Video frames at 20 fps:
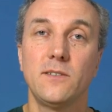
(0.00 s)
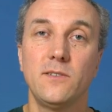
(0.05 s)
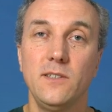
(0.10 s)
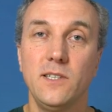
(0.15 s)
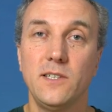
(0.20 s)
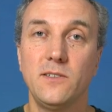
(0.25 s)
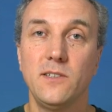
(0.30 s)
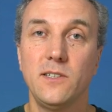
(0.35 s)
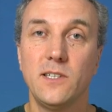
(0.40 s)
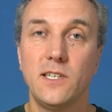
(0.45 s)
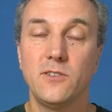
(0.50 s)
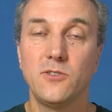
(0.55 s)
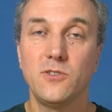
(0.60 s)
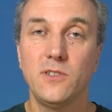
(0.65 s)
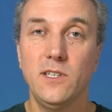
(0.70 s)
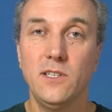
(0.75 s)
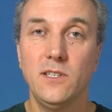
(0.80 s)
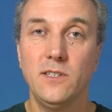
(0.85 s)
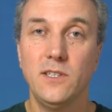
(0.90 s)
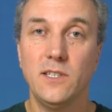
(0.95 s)
Die lässt sich
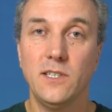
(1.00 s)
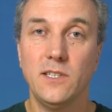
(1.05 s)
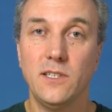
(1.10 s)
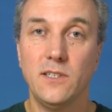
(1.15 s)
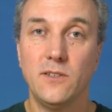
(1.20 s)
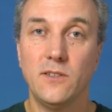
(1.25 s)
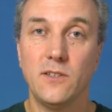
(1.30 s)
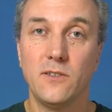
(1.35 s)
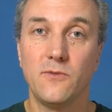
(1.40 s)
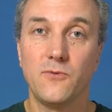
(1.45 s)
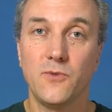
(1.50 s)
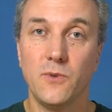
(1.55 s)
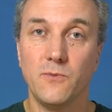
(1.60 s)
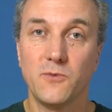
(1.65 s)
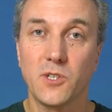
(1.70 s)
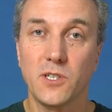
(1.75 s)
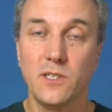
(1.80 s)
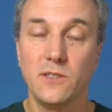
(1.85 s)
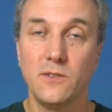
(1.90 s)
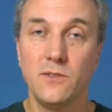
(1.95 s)
einstellen in fünf
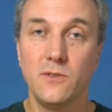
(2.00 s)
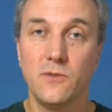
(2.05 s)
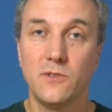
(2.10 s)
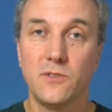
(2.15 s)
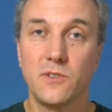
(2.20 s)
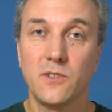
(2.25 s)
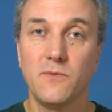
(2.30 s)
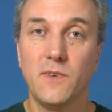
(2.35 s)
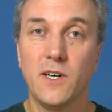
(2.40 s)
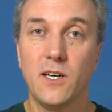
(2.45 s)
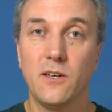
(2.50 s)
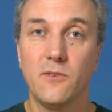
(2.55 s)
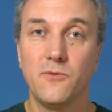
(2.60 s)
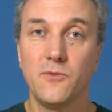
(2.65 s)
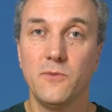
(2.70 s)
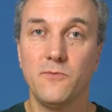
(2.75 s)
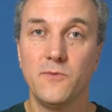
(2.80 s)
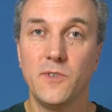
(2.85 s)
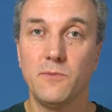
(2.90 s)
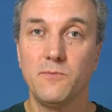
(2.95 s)
Schritten und zwar
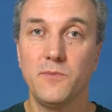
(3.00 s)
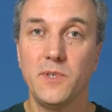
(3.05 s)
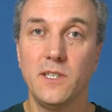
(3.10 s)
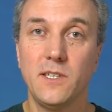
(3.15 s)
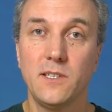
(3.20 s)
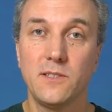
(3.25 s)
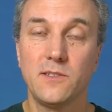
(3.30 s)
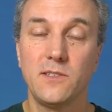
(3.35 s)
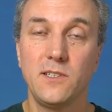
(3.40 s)
5 Ampere,